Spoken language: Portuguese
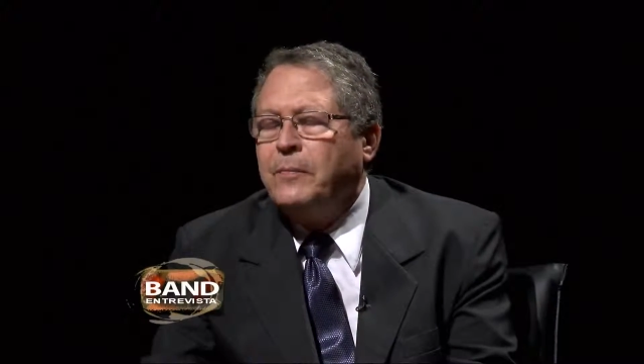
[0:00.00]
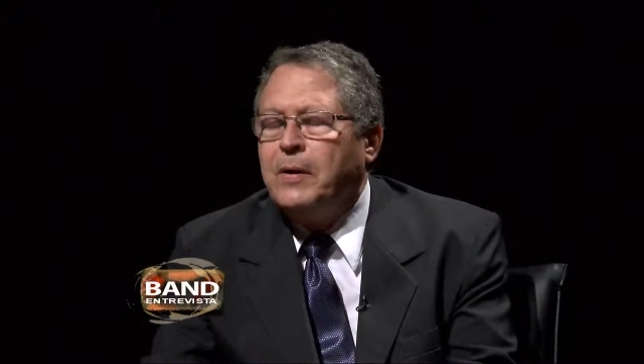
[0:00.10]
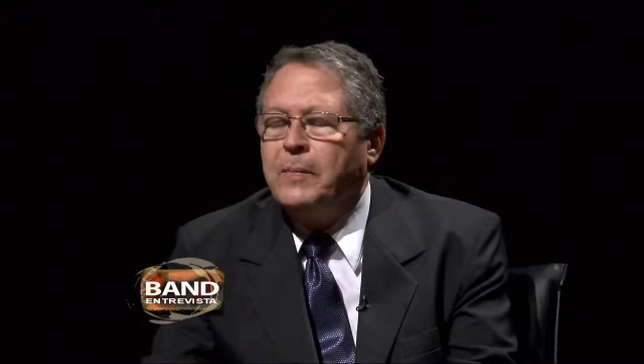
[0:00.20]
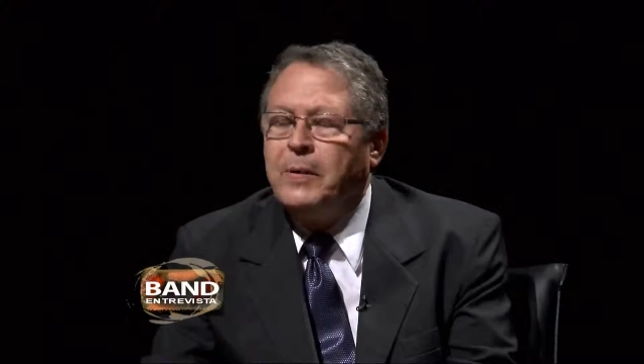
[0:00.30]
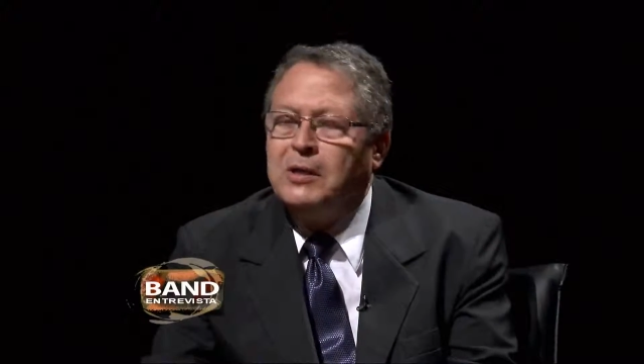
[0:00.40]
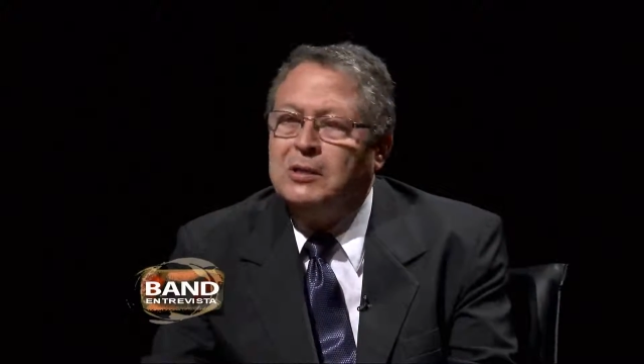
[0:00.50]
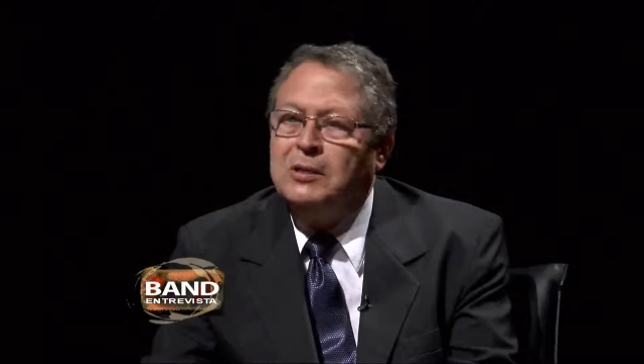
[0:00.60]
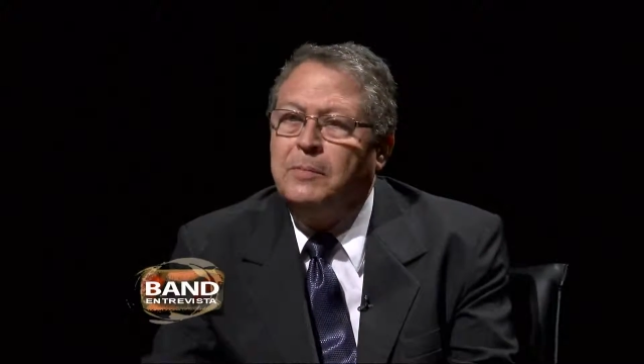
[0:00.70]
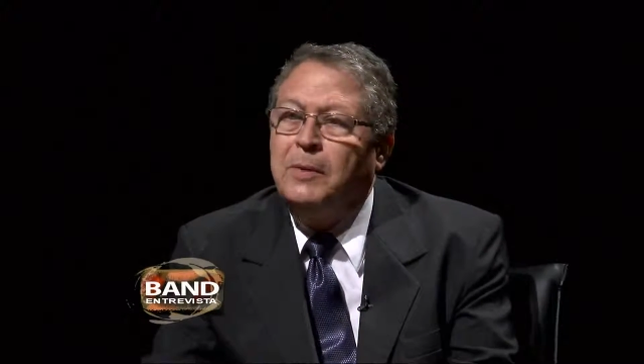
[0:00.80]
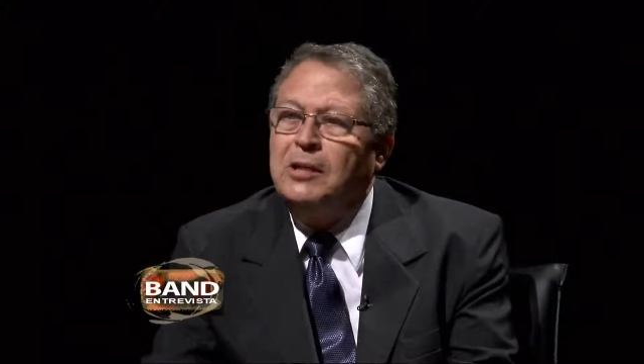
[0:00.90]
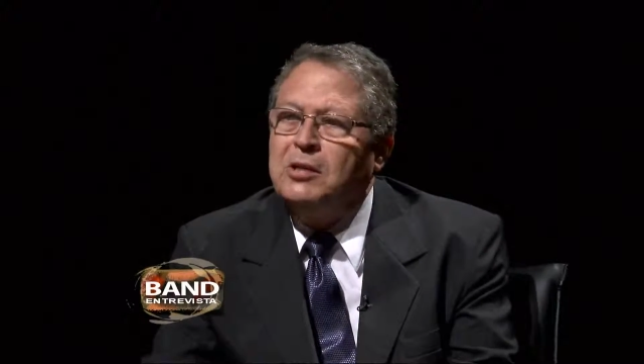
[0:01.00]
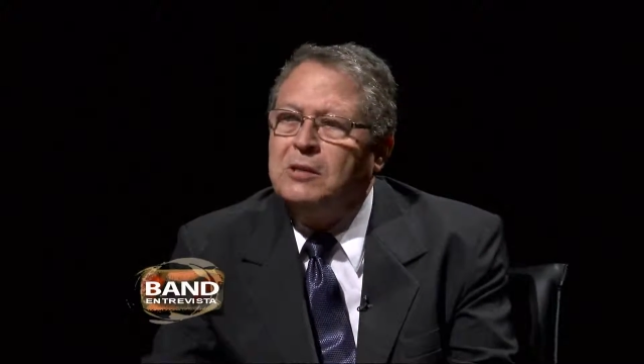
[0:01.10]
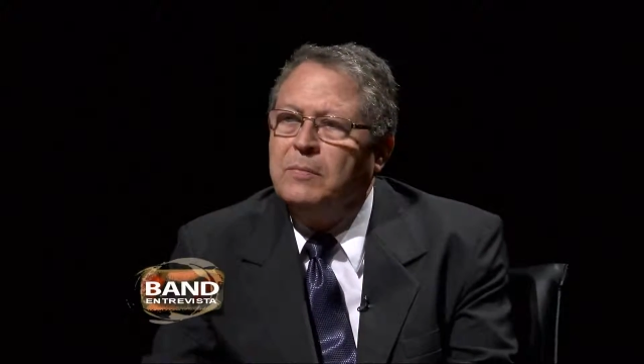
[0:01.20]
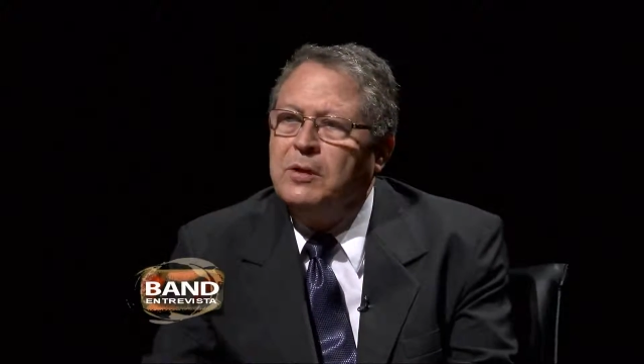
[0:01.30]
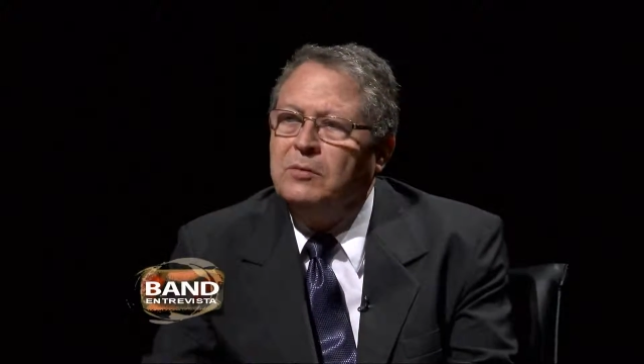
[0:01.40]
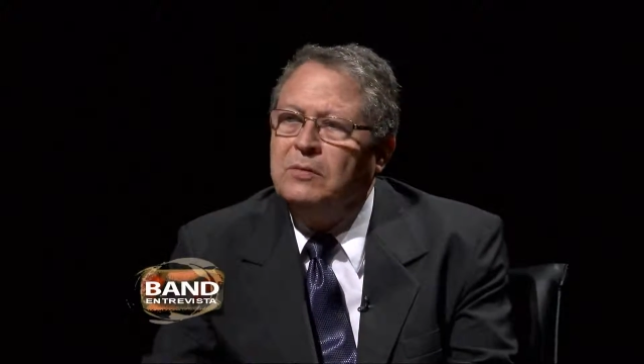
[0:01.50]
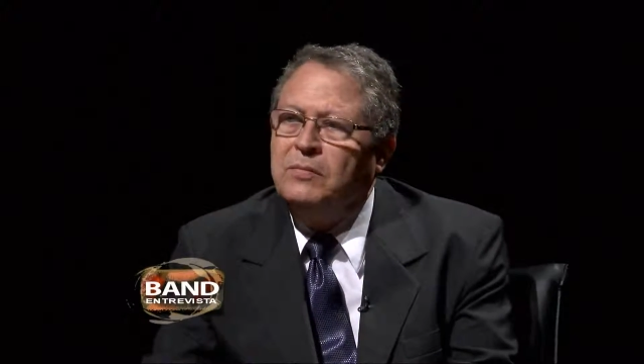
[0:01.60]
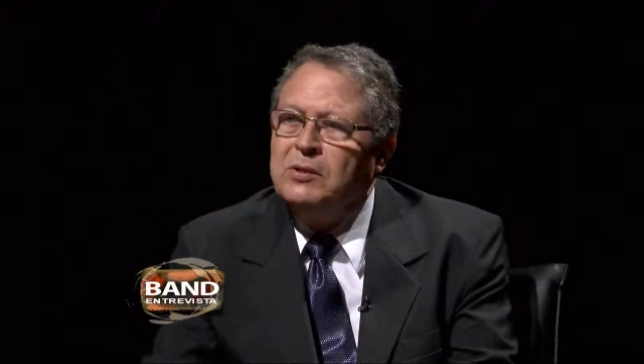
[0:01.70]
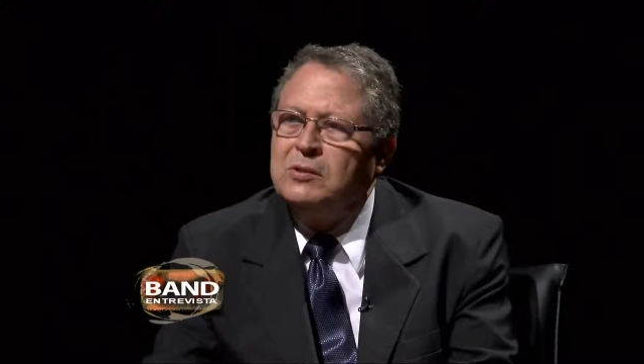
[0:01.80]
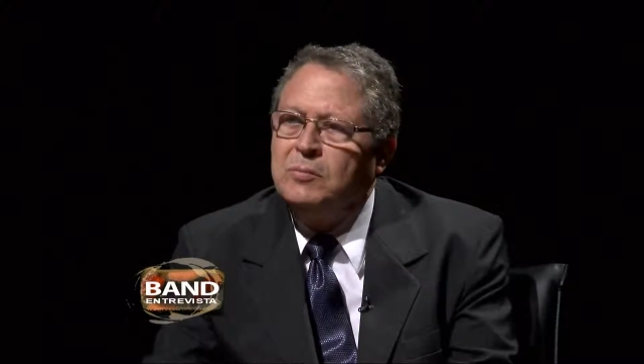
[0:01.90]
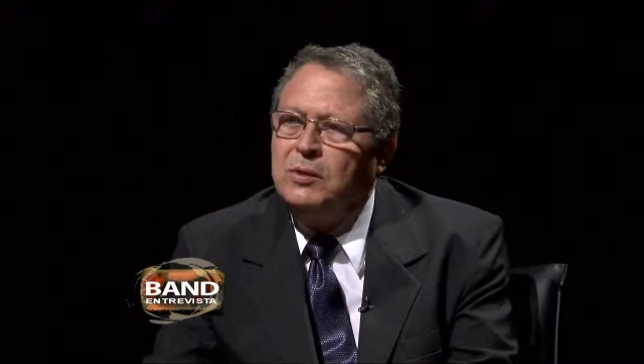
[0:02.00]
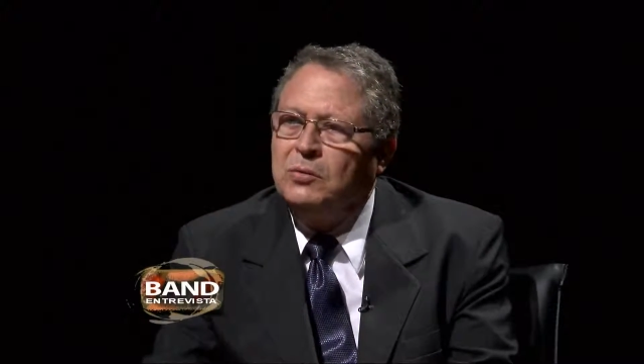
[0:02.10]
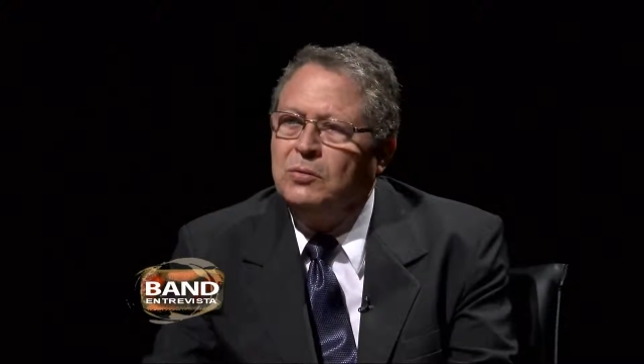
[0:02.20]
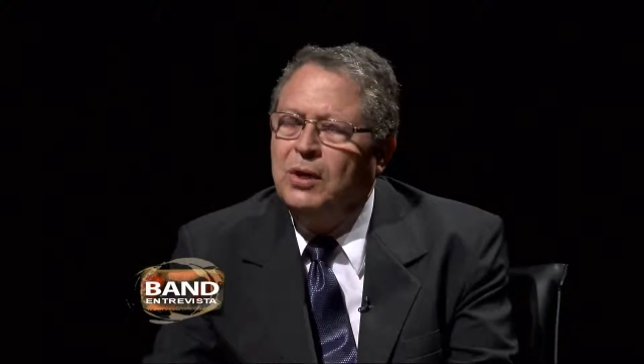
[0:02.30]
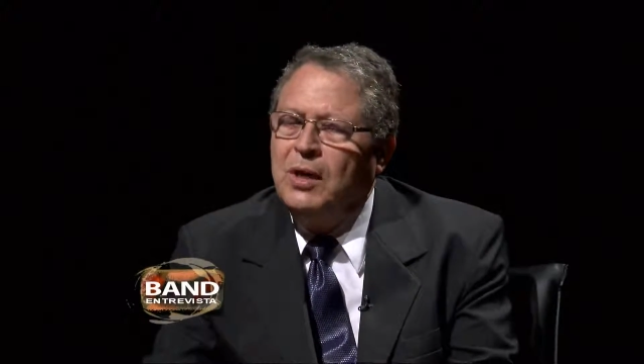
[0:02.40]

a parte de planejamento, investimento